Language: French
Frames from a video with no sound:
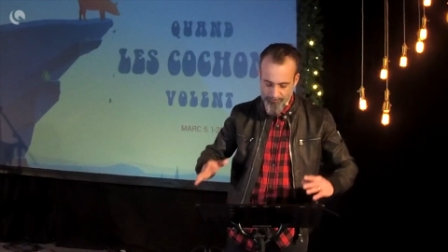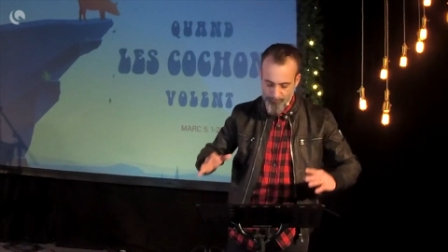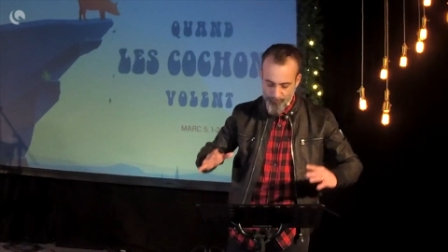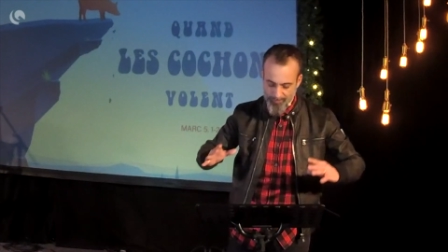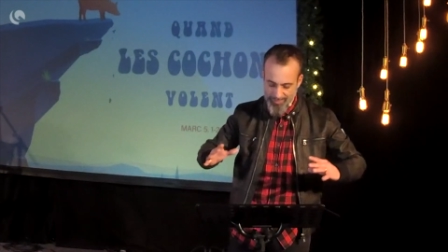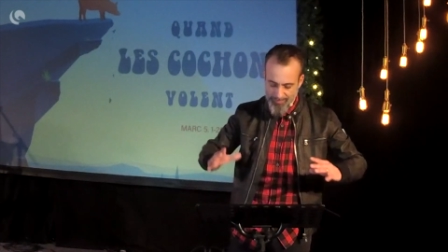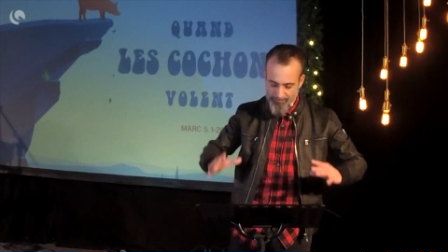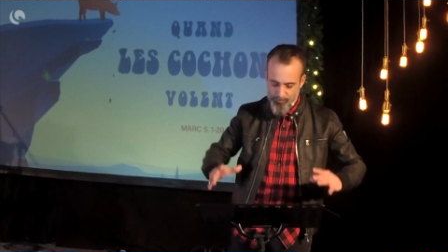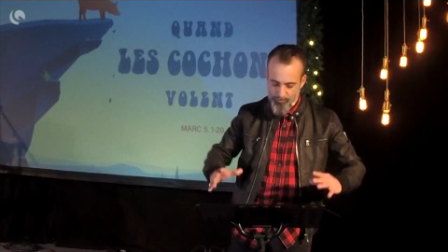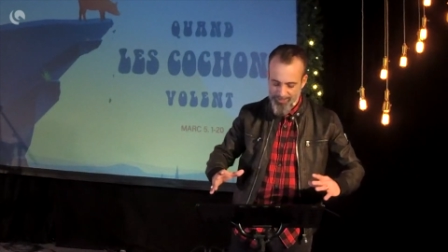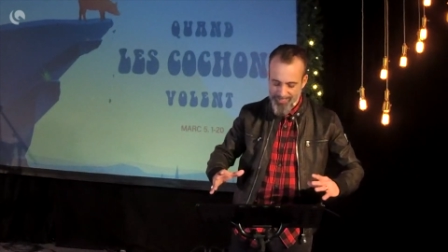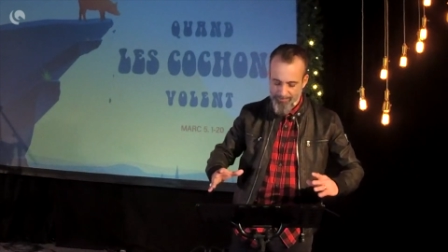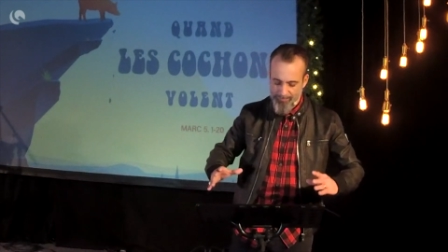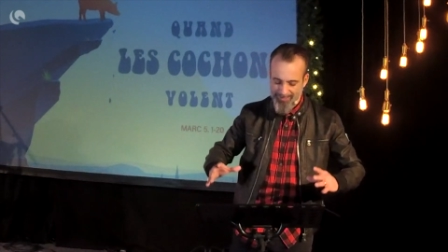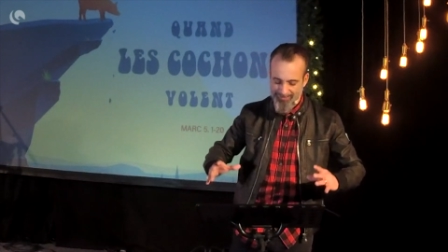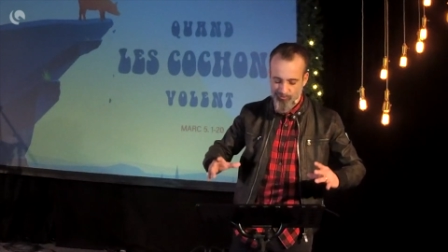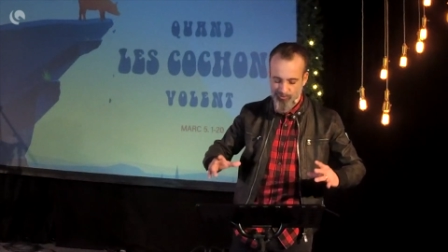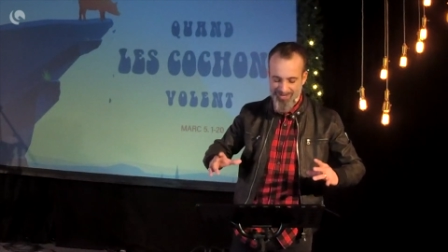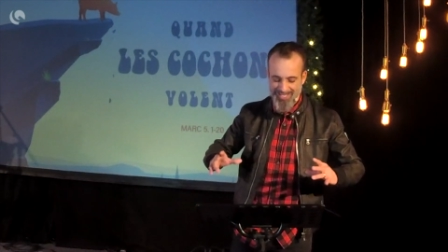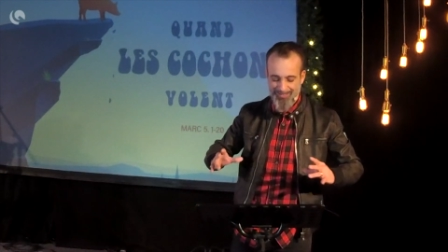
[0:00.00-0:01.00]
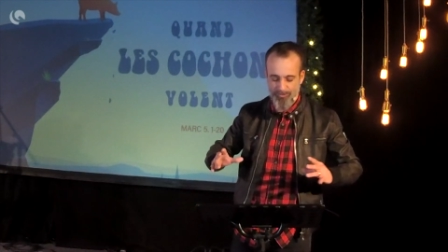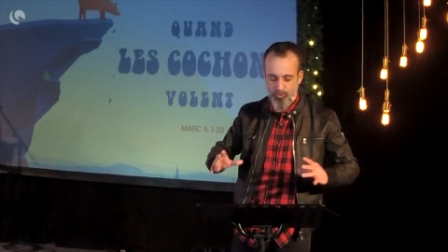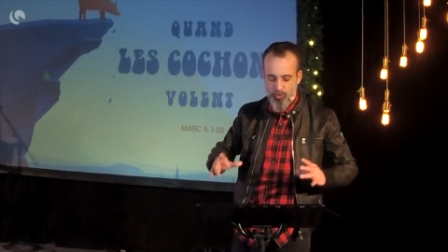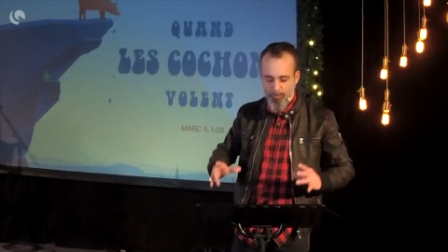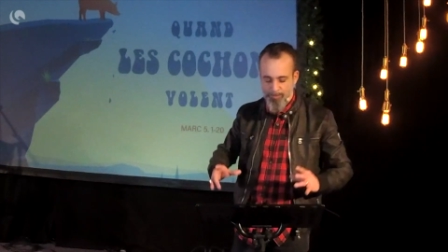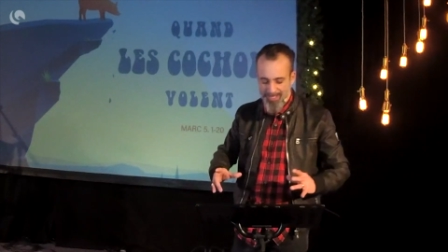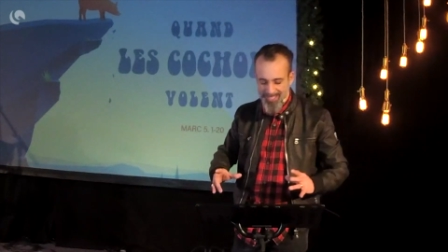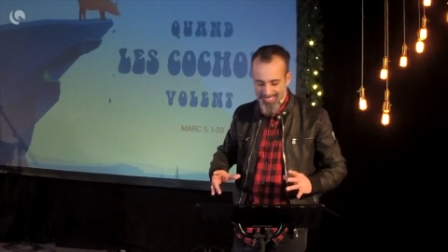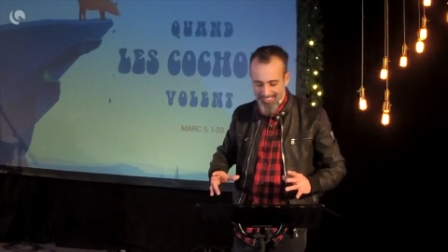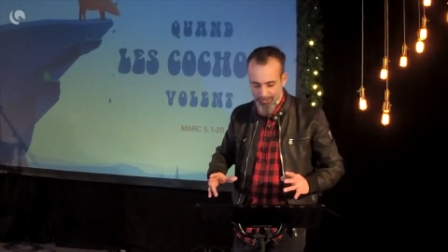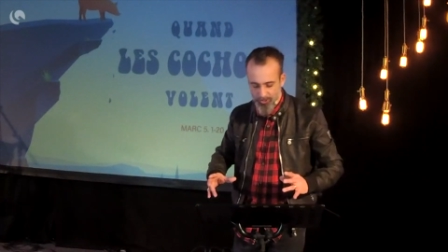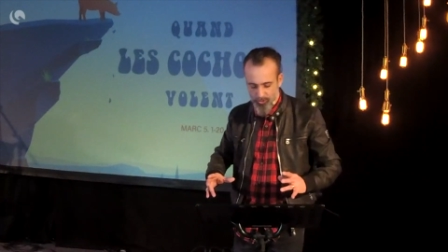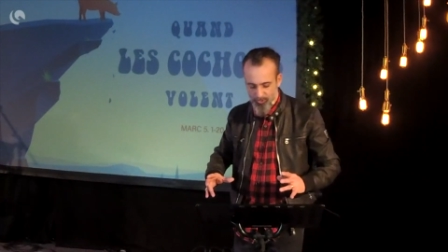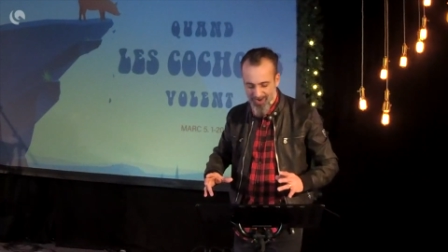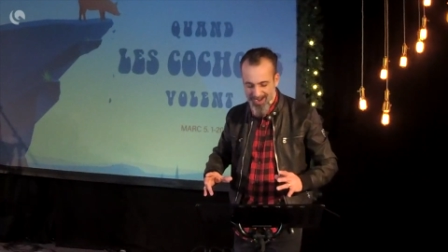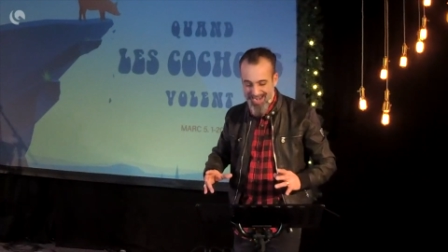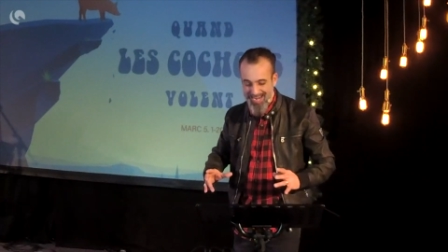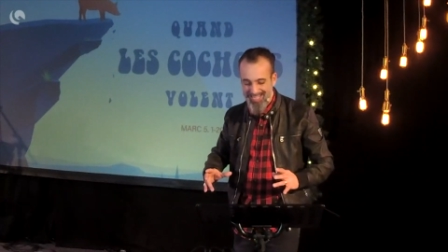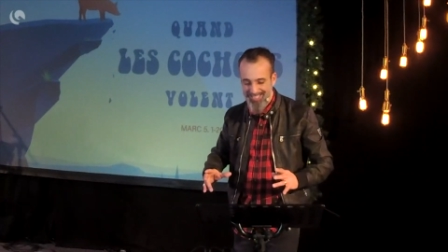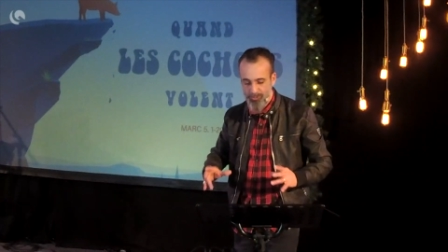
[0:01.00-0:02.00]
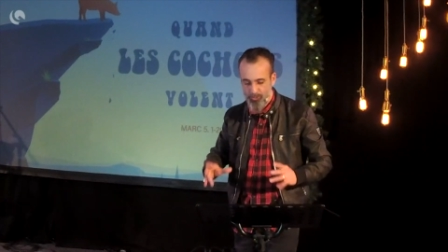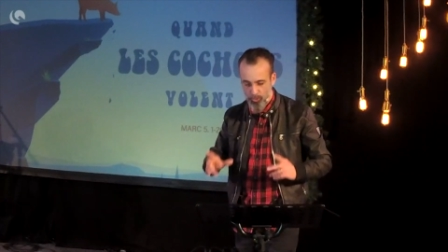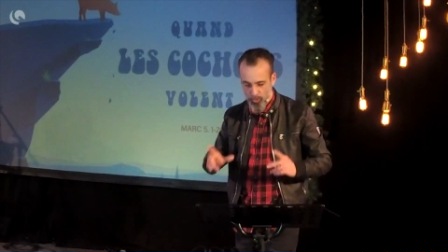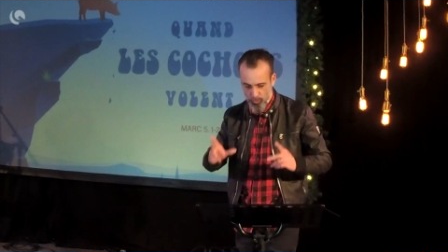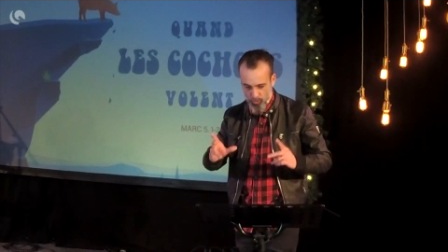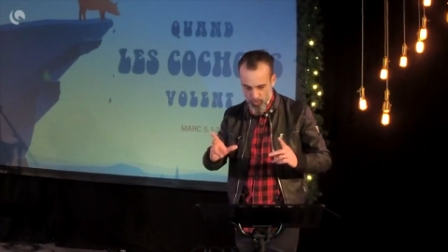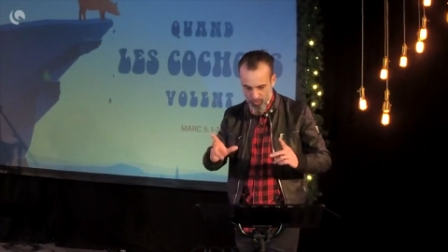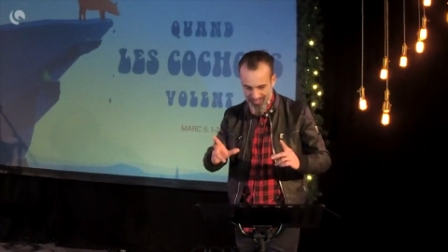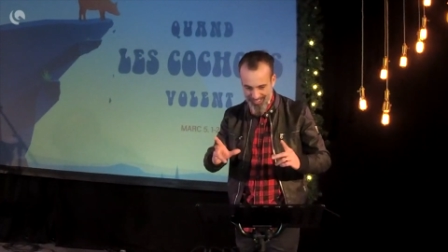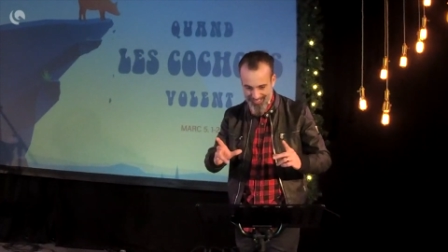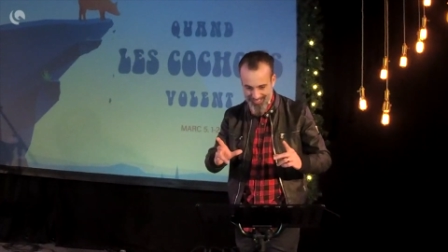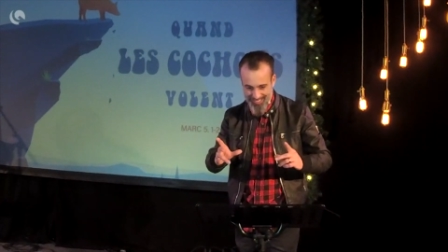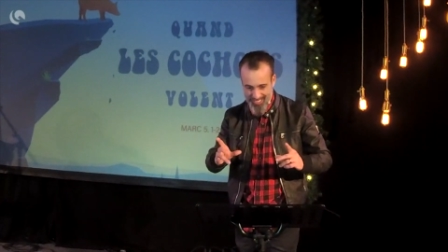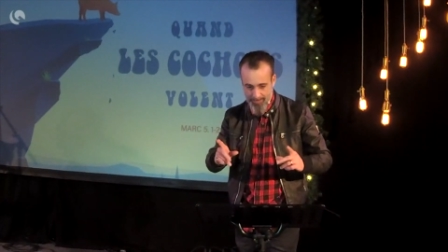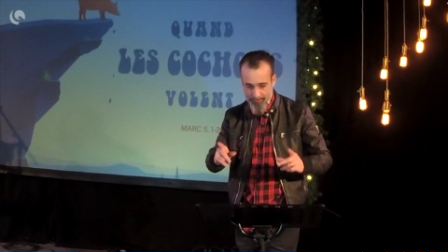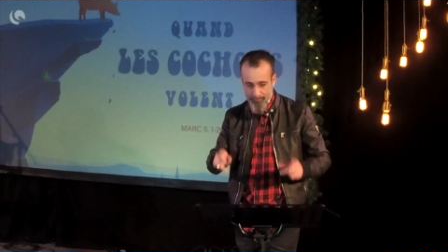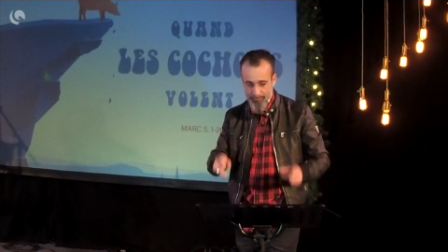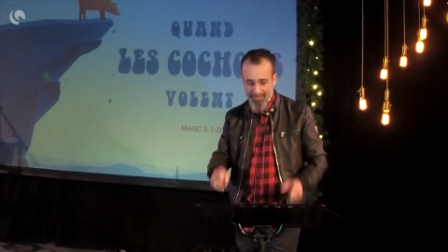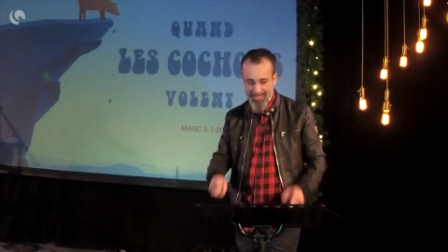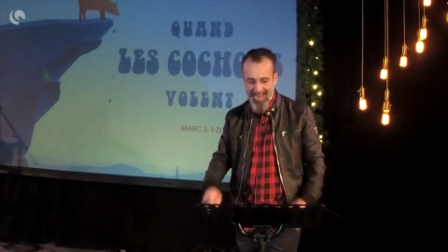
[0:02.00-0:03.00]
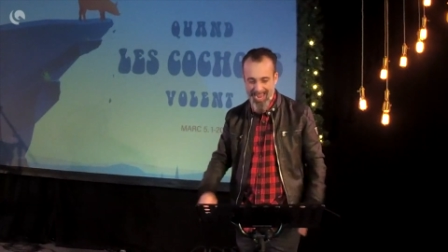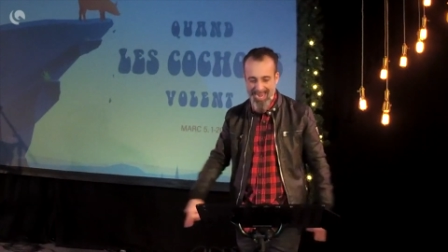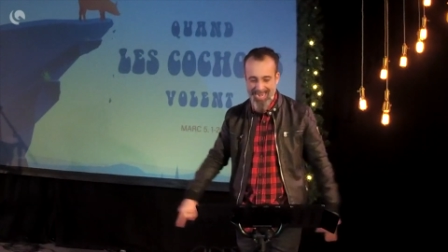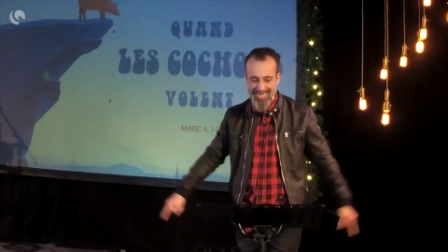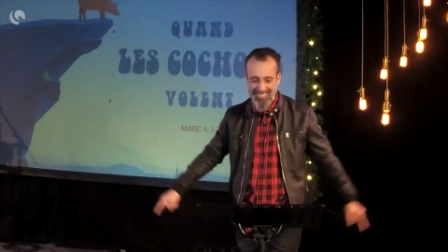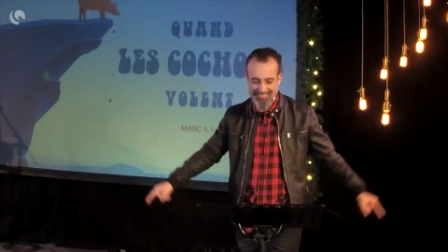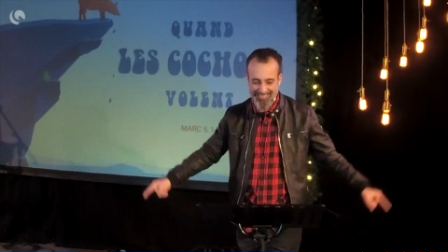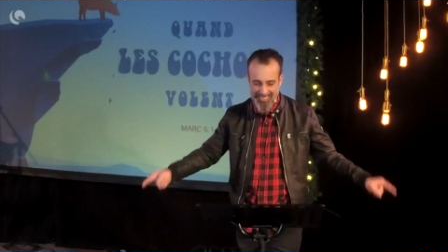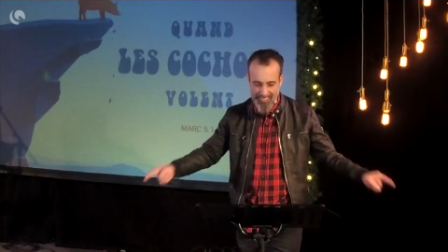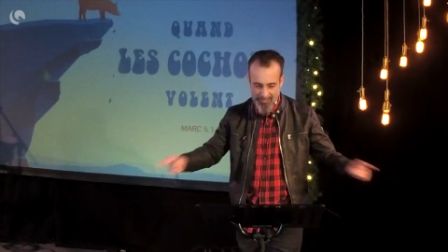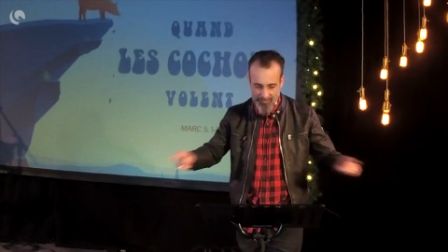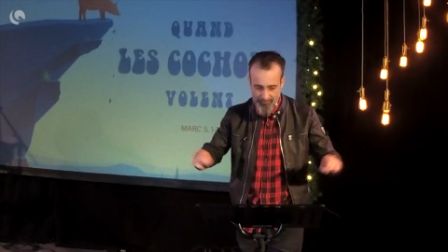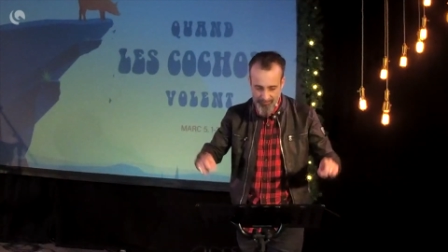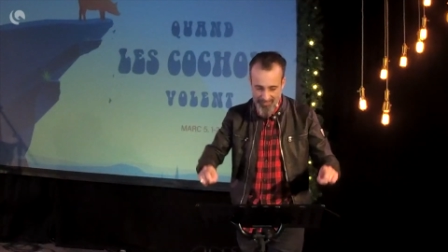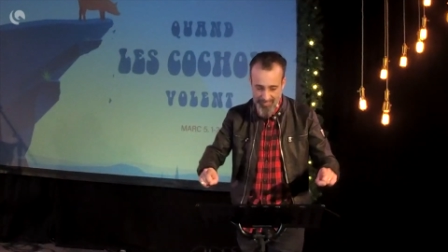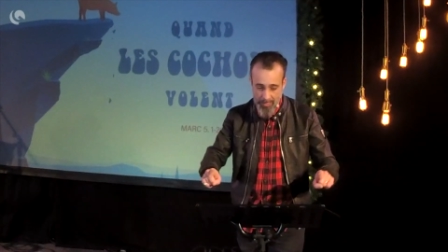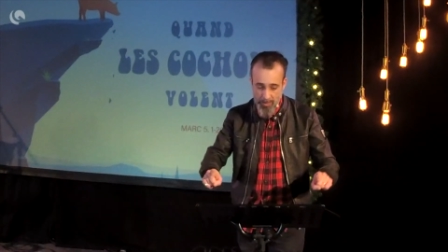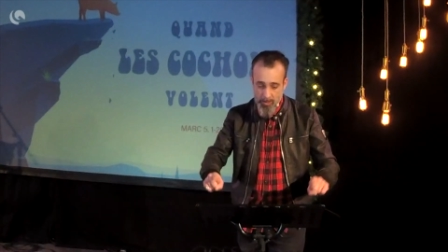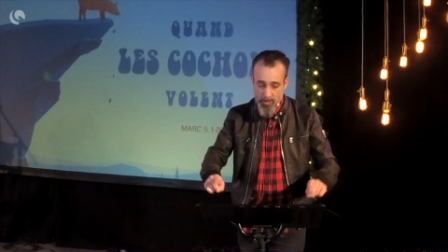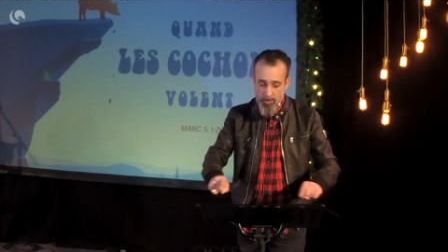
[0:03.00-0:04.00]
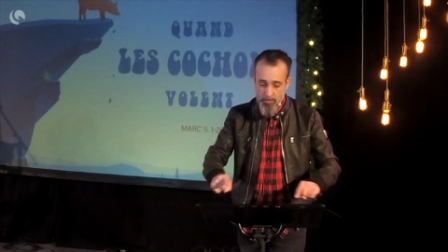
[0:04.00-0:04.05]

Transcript: dépouillé pardon, les dominations et les autorités, et il les a livrées